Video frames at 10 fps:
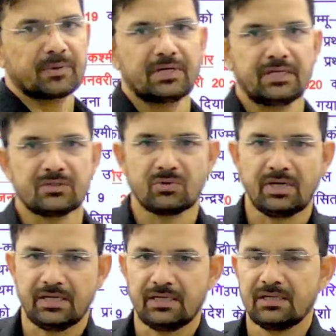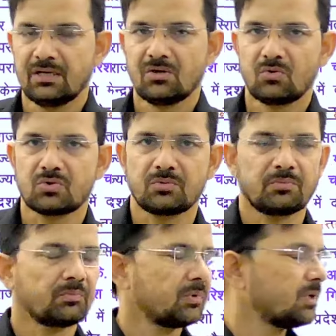पहले जो है कुछ
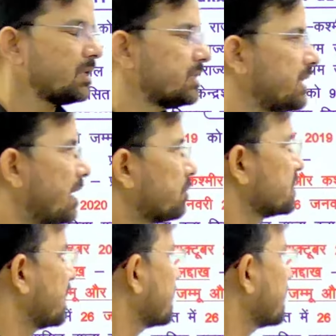ये आपको जानना